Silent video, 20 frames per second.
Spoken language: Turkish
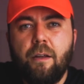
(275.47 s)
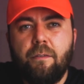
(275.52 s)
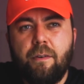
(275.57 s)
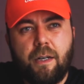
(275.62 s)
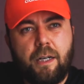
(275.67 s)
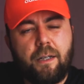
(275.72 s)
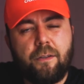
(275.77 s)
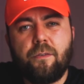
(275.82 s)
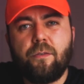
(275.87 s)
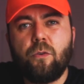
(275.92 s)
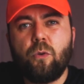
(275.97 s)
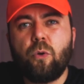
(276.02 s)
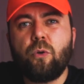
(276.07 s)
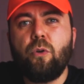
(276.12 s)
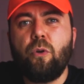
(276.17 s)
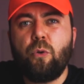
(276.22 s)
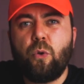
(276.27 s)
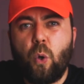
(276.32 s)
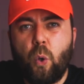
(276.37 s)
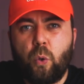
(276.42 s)
Fakat
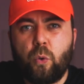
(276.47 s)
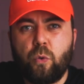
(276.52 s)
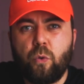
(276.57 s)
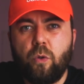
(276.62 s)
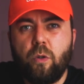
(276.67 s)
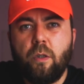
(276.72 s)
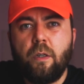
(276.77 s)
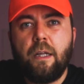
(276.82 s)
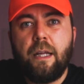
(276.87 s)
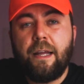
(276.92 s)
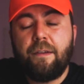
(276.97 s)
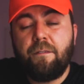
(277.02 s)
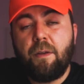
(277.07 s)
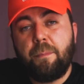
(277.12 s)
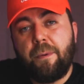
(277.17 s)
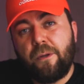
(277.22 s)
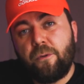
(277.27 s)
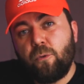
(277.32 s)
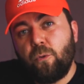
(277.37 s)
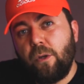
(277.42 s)
Store'da yoktu ve
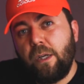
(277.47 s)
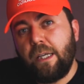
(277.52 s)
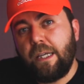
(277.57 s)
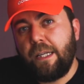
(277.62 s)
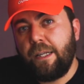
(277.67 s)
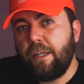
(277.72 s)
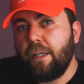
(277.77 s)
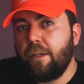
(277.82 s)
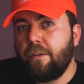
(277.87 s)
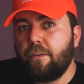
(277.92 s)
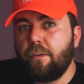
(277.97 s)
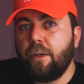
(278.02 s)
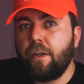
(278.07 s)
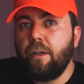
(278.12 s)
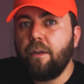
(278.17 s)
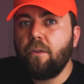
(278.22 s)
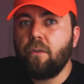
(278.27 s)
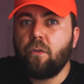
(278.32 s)
512'liğini istedi.